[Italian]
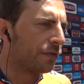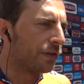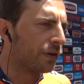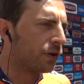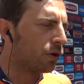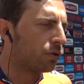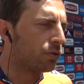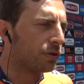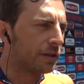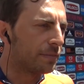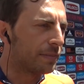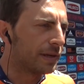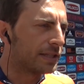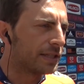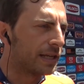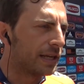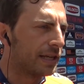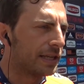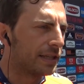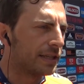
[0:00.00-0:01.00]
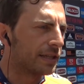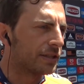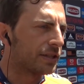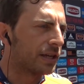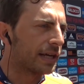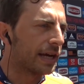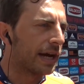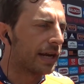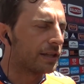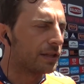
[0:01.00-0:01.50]
fino all'ultima salita,
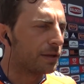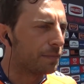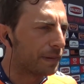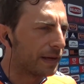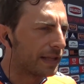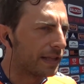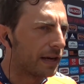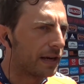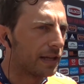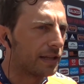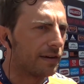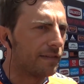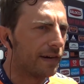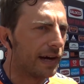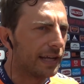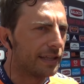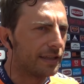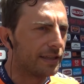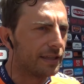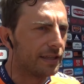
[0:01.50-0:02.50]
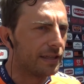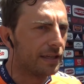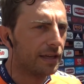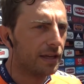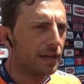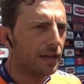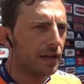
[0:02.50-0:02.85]
cercare di prenderla davanti